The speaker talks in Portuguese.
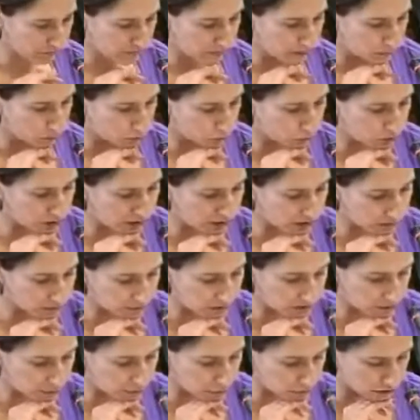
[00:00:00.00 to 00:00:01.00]
muito
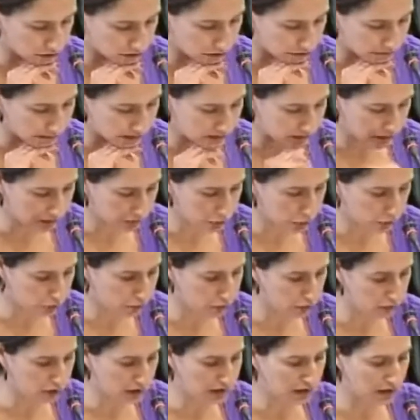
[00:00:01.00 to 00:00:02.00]
rápido, depois também teremos
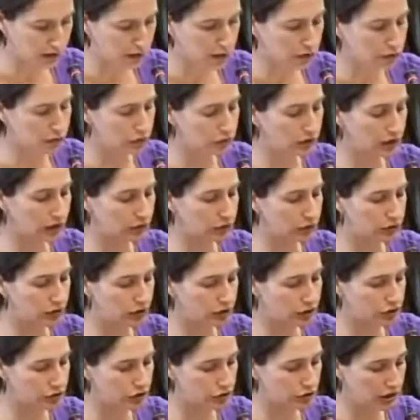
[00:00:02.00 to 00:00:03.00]
oportunidade de lhe colocar
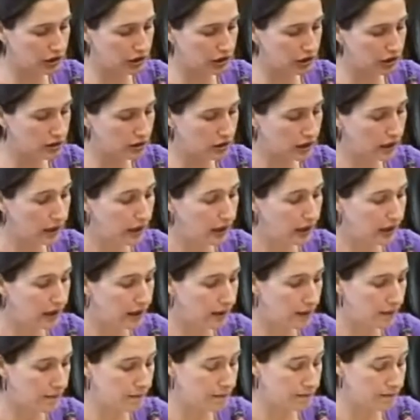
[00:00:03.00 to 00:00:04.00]
outras questões.
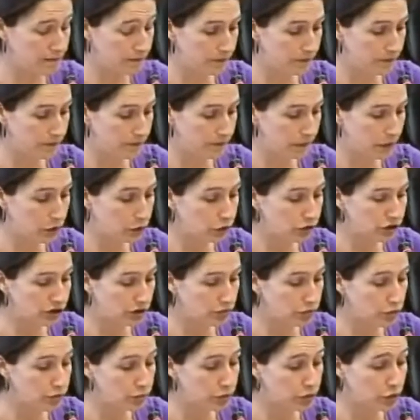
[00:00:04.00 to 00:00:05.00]
Um, nós
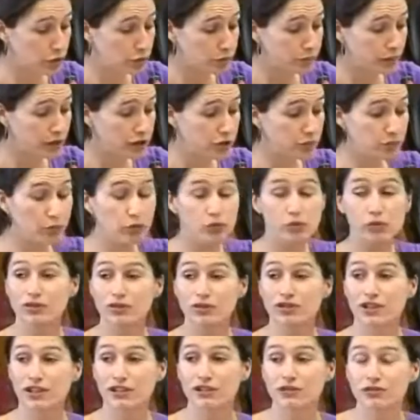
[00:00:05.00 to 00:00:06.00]
estamos preocupados porque o
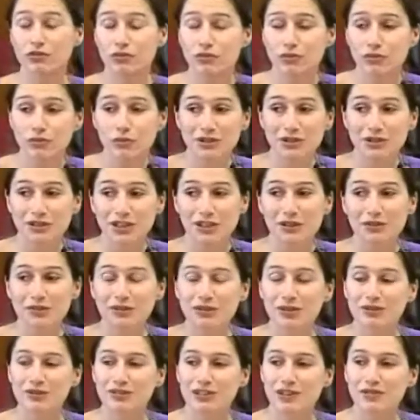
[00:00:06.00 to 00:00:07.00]
Conselho, do Conselho
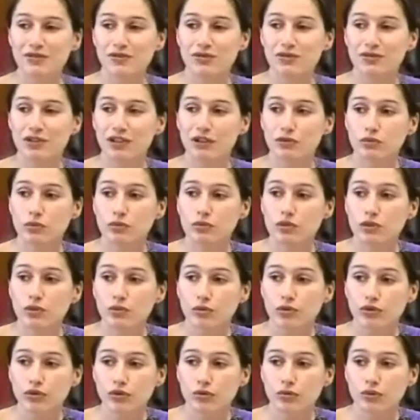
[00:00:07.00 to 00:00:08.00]
Consultivo de Juventude não
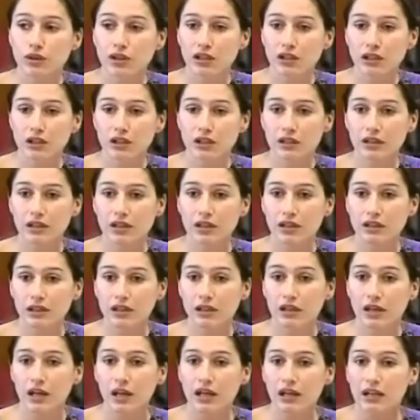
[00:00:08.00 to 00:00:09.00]
reúne
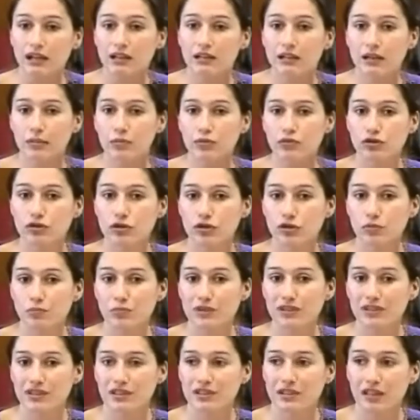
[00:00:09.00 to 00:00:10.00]
temos nós
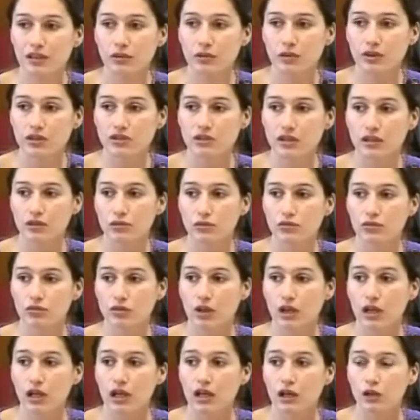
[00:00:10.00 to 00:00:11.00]
presente há dois anos.
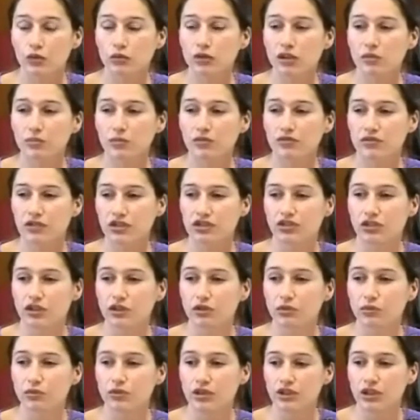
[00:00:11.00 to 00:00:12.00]
A última vez que
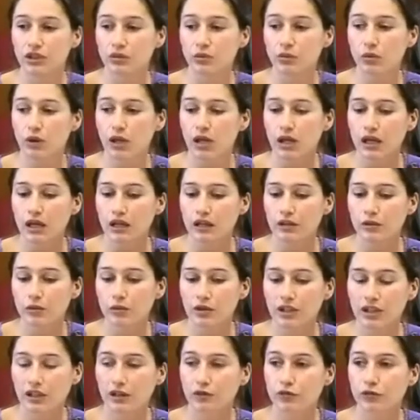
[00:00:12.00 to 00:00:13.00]
reuniu, eu
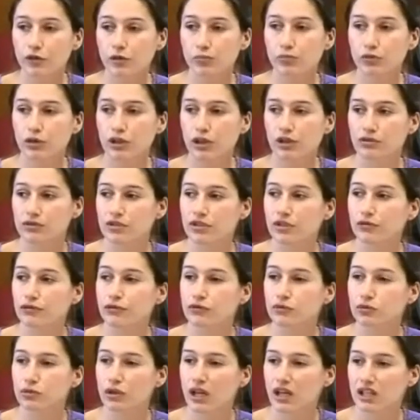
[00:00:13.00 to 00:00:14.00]
creio que foi por causa da
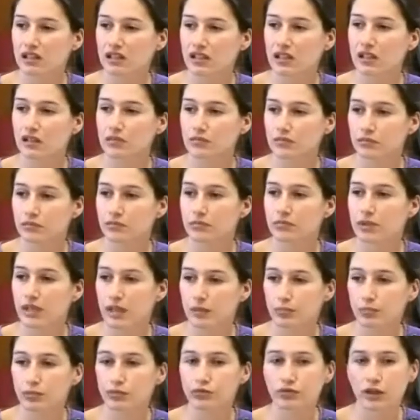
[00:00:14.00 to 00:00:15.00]
Futuralia para
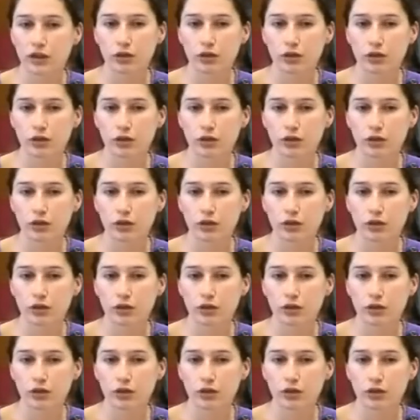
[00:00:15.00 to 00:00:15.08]
aprovar o